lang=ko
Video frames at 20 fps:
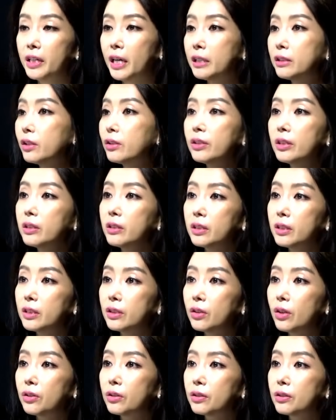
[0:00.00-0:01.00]
예전에는
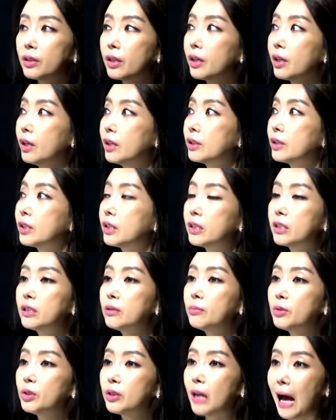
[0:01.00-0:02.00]
있었는데
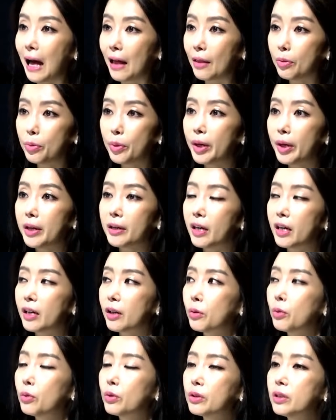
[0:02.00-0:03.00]
지금은
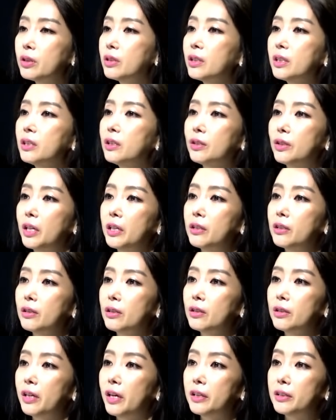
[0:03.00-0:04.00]
안되라고 승인이
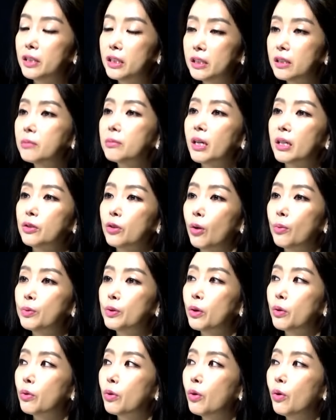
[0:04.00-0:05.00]
되는 게 지금까지
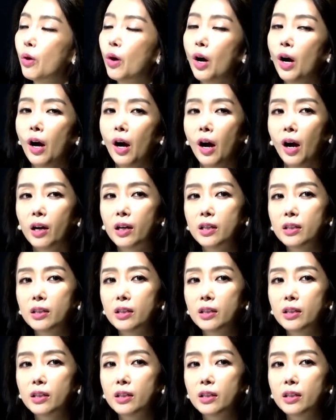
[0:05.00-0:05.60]
없었고 아, 그래.